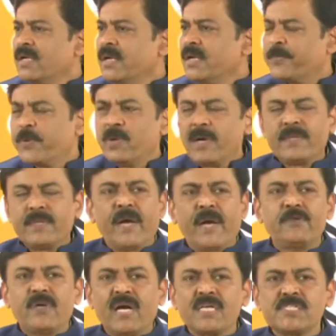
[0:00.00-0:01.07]
ఇప్పుడు
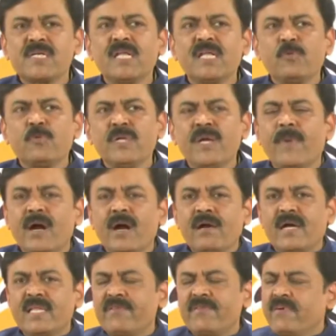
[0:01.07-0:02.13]
ఐదు రాష్ట్రాలకు ఉండి మాకు
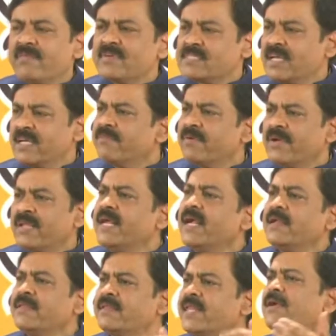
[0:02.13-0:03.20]
అదే వ్యవస్థ ఇవ్వండి
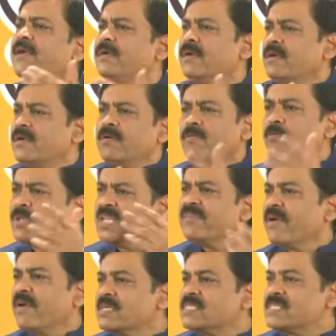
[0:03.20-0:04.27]
అంటే ఉన్న
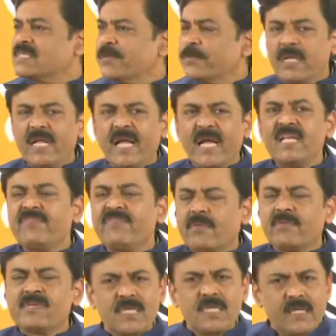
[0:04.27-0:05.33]
వ్యవస్థ ఇప్పుడు లేని
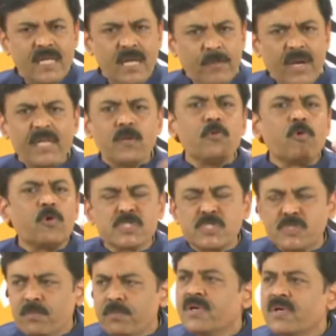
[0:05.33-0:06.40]
వ్యవస్థ నిర్మాణం
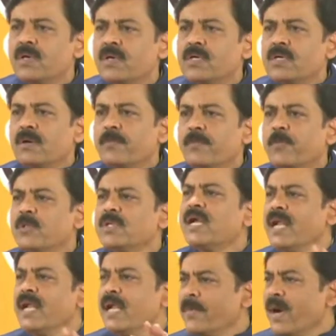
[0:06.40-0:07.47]
కోసం
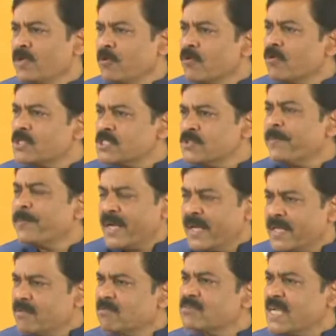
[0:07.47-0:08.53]
పునర్నిర్మాణం కోసం
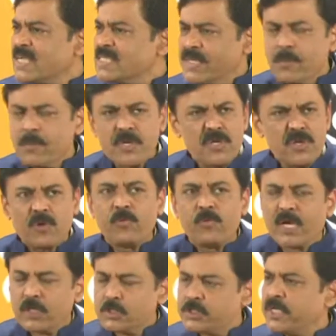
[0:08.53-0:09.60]
ప్రయత్నం చేస్తామంటున్నారు
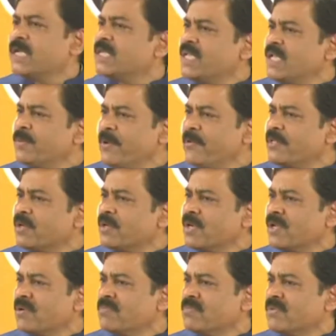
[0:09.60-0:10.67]
వారు చేయొద్దని మేము
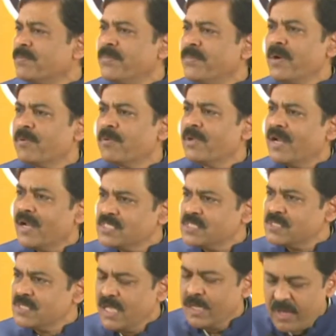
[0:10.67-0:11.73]
ఎందుకంటాం మేము కూడా
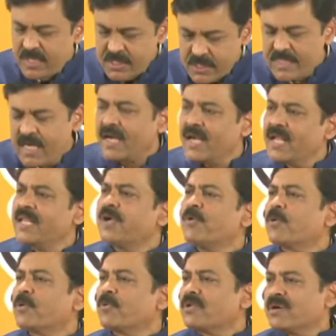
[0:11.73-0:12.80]
రాష్ట్రానికి మంచి జరగాలనే
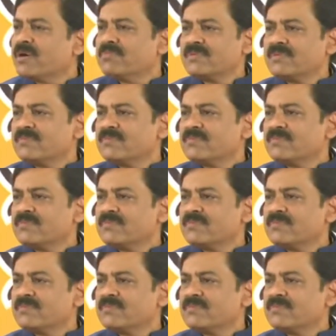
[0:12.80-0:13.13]
కోరుకుంటాం